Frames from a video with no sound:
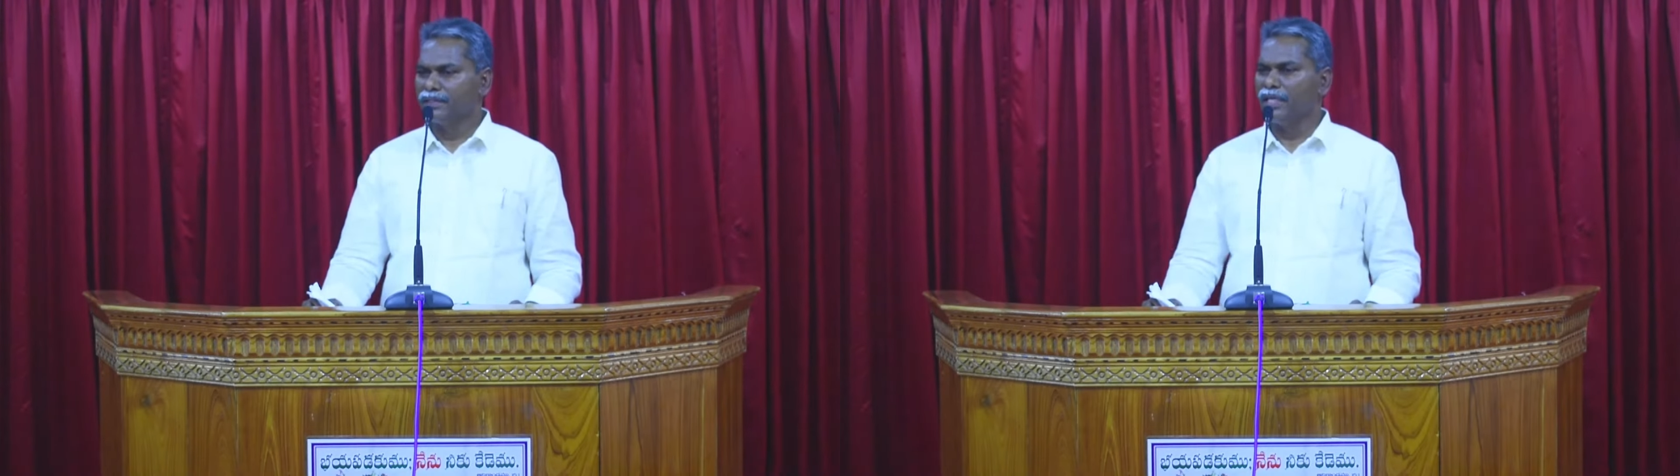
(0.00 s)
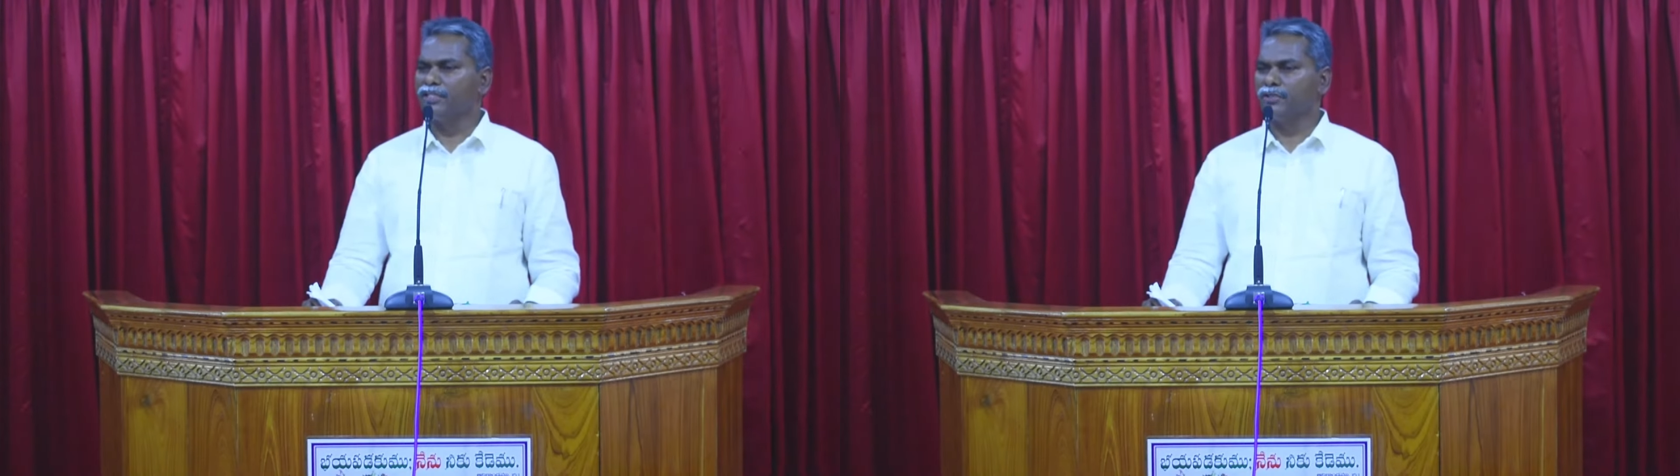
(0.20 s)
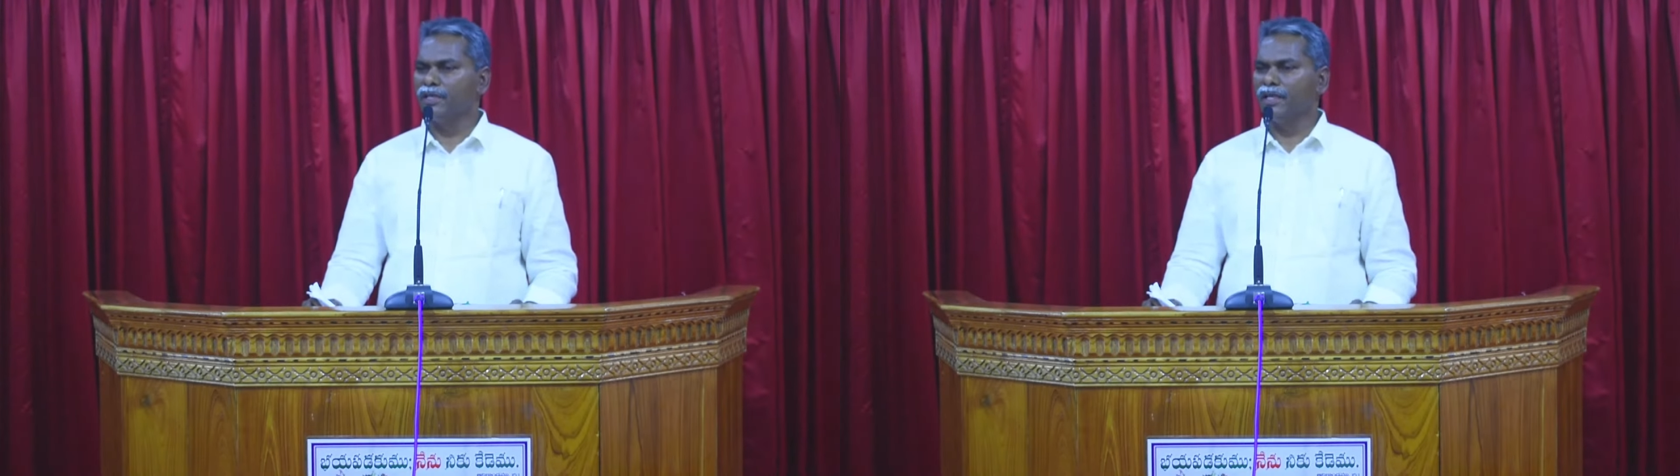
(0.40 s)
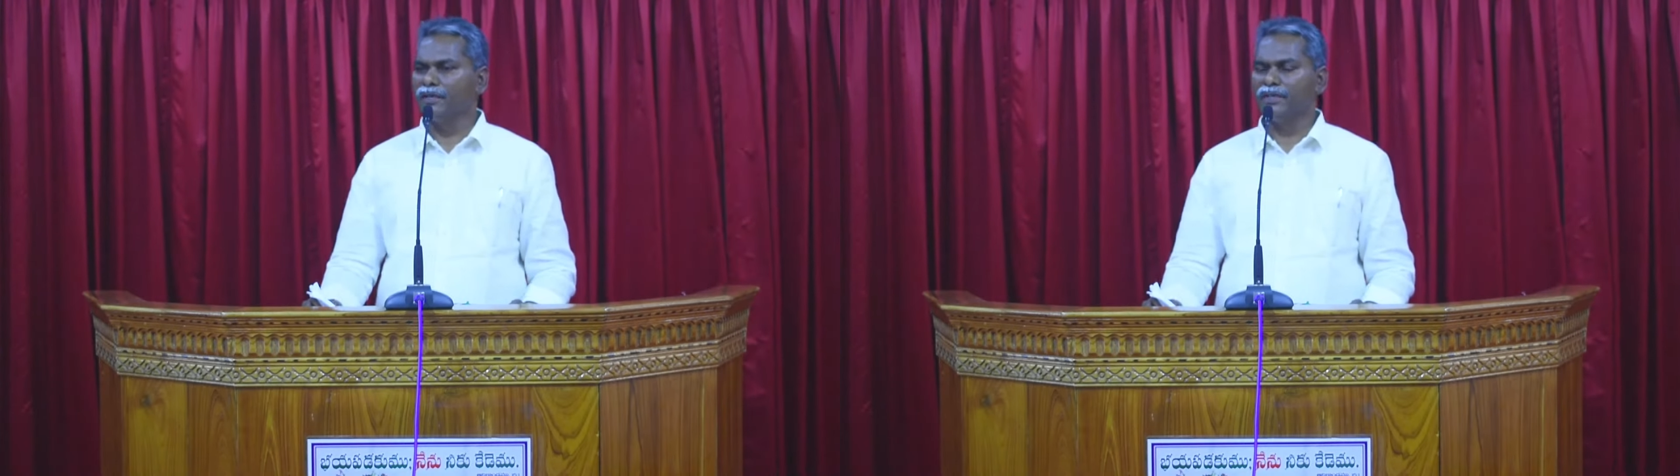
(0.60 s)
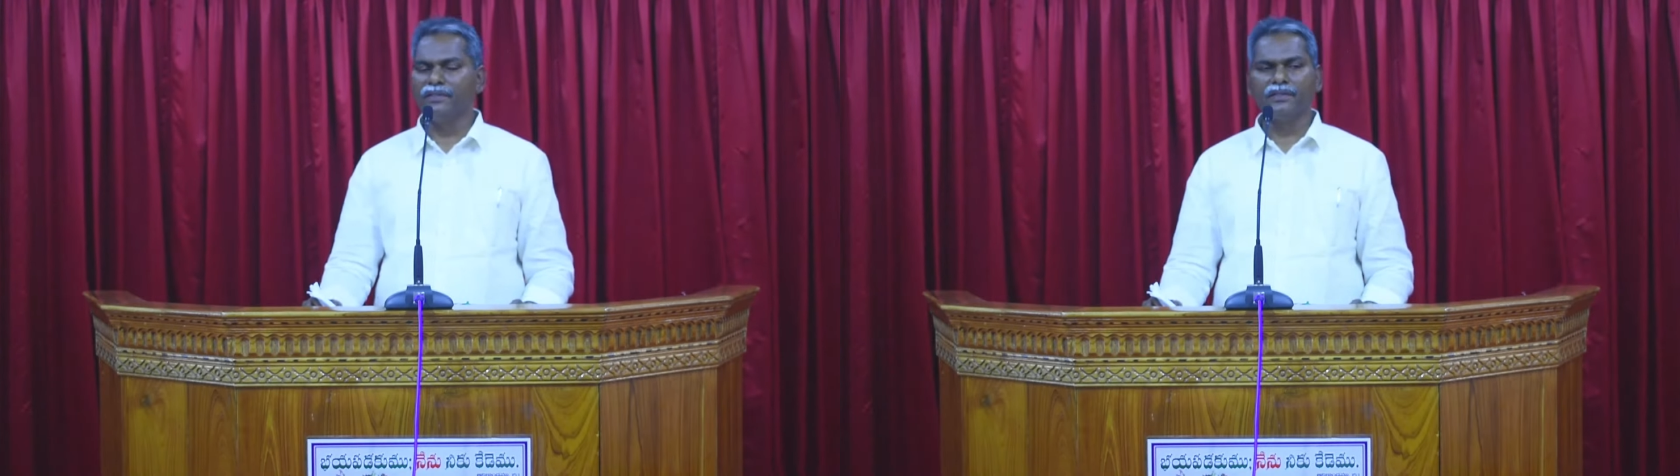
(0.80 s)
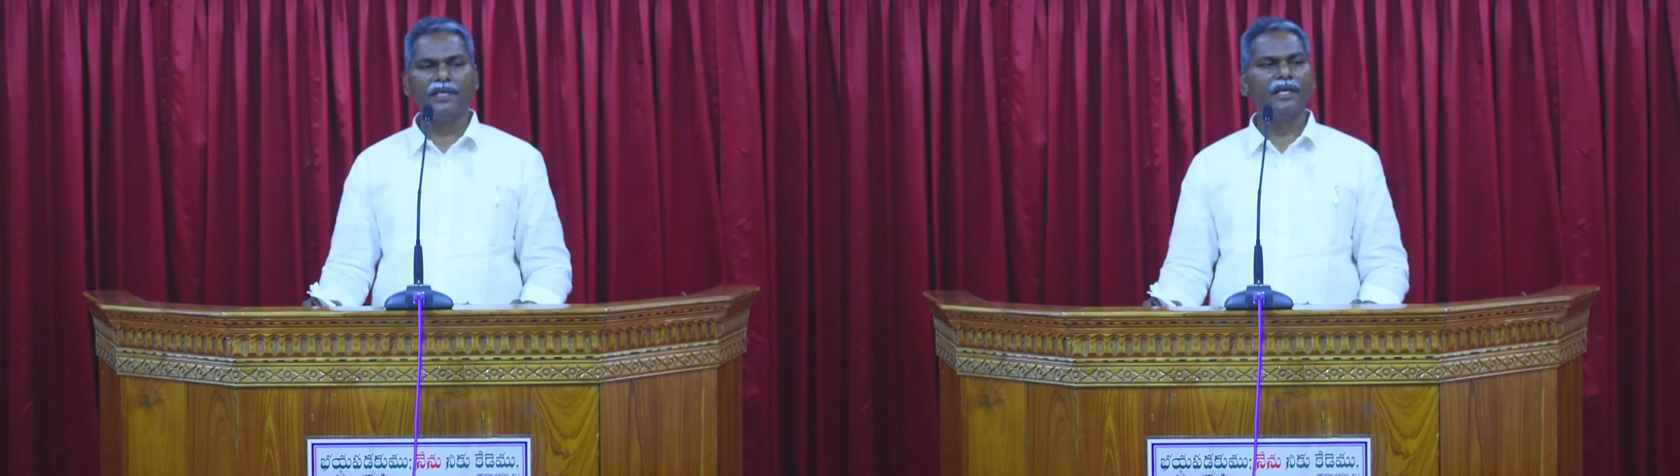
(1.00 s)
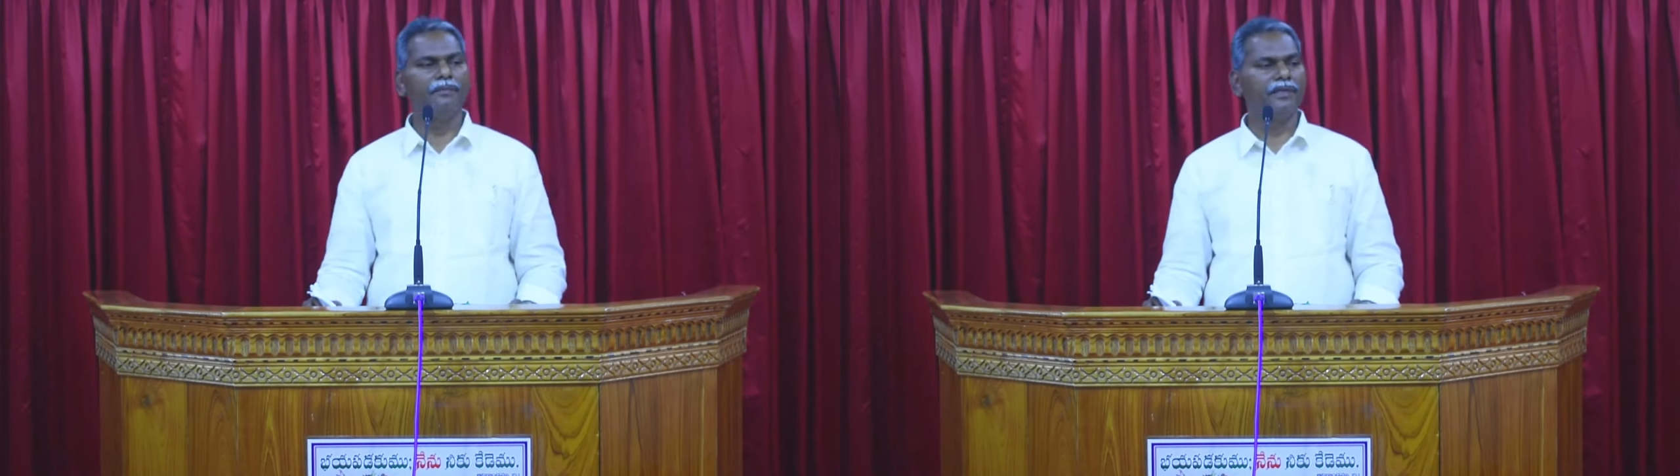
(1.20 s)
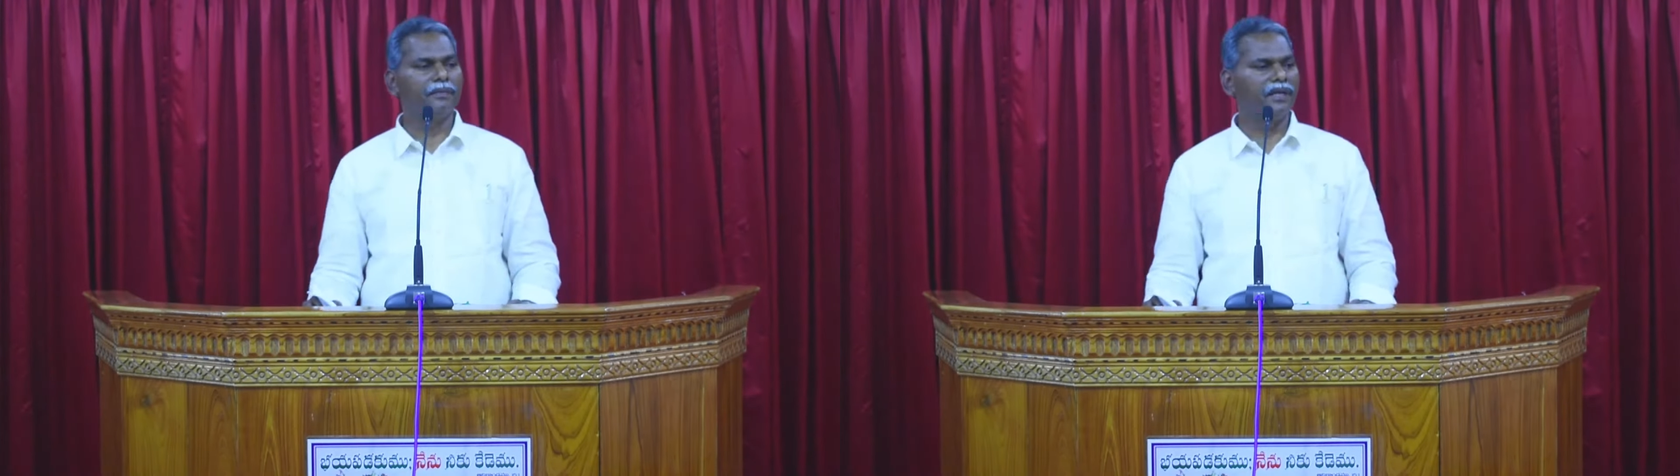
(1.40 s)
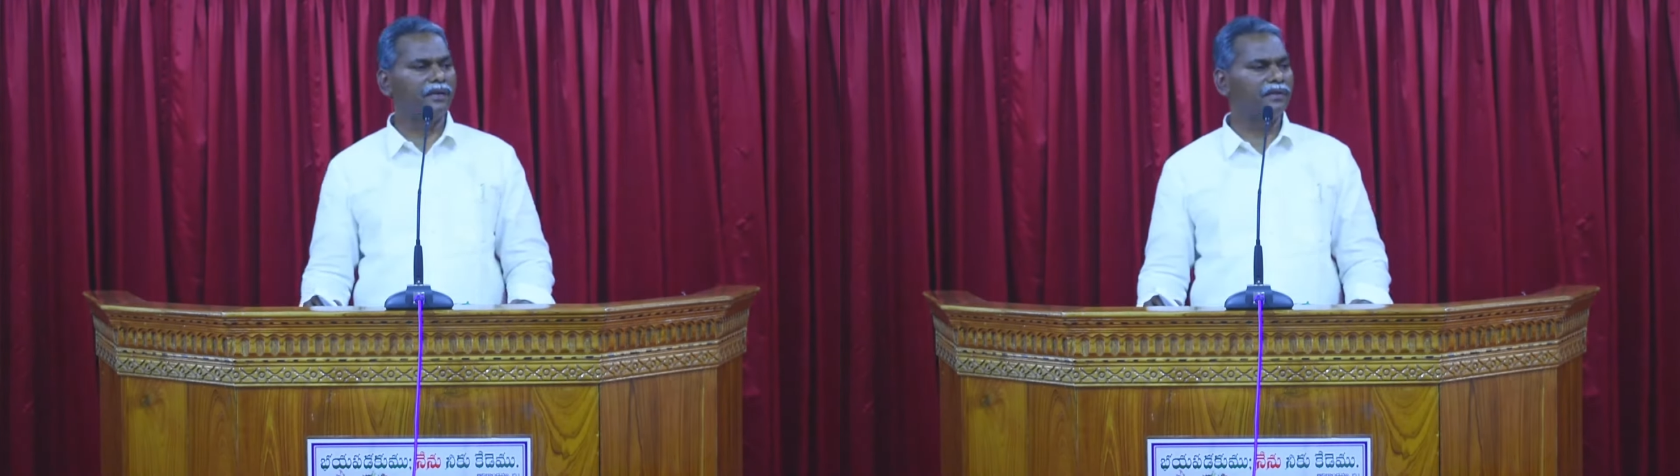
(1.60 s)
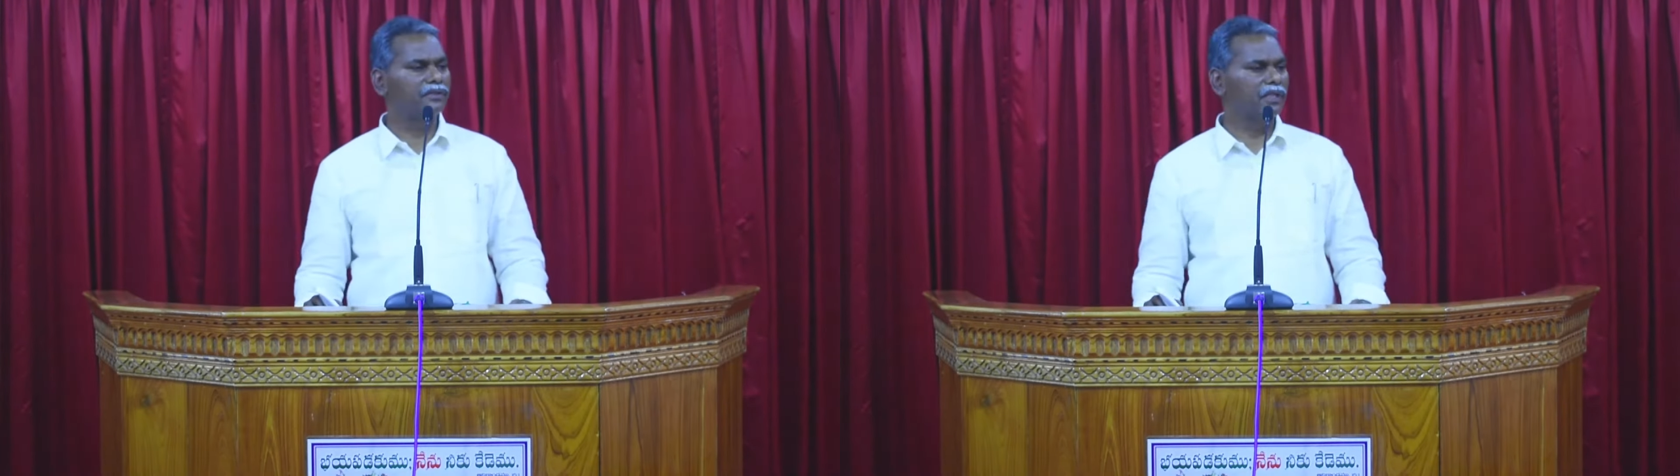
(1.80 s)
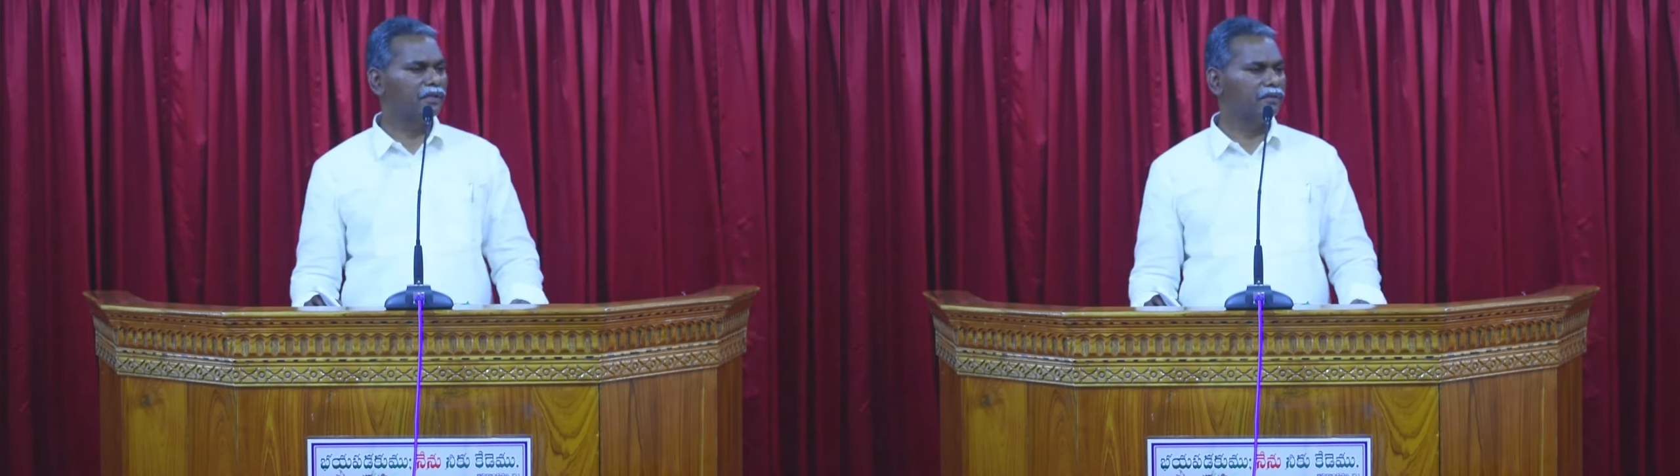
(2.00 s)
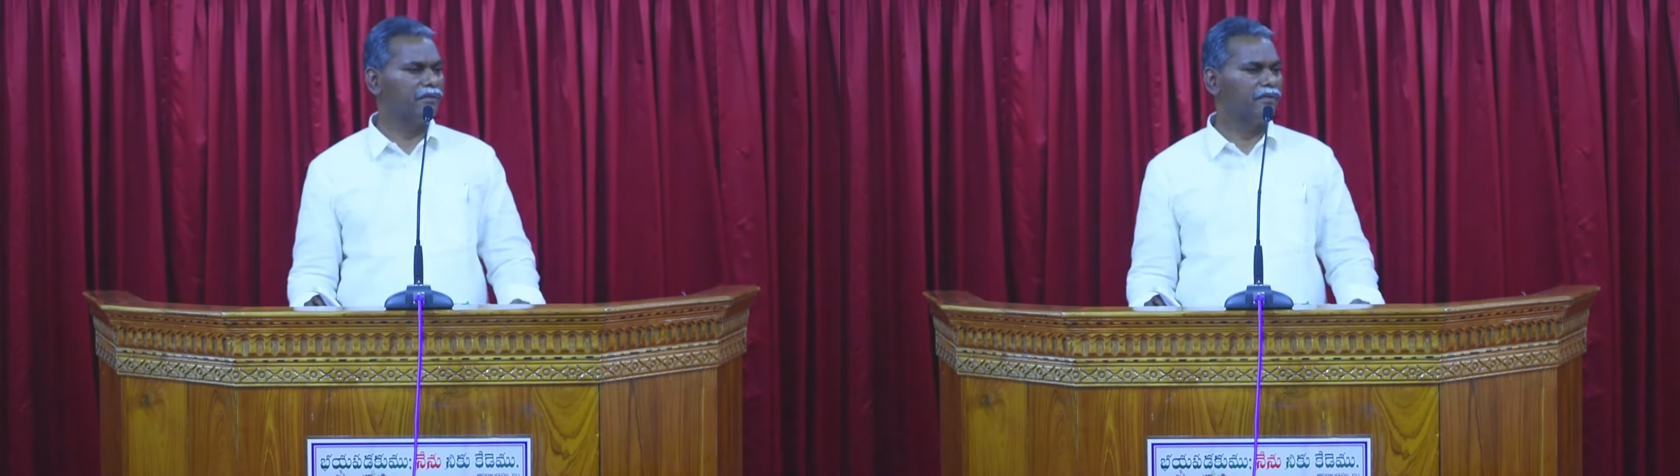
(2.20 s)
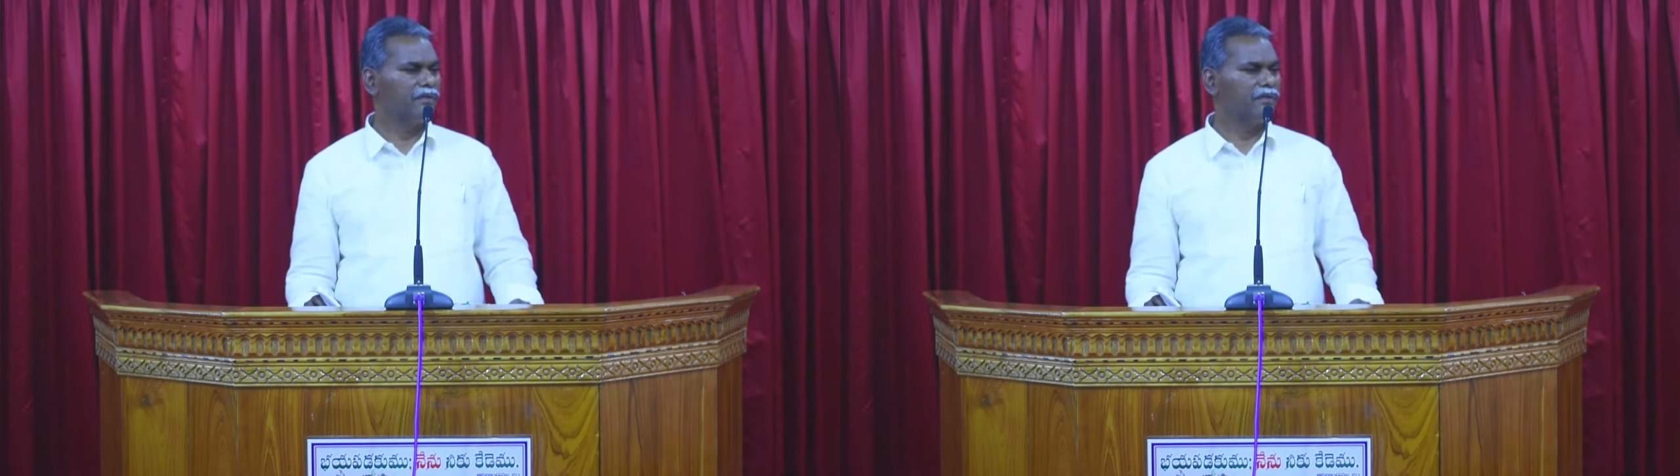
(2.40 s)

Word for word: తెలుసున్న నాకు ఎందుకయ్యా మీరు నన్ను అడుగుతారు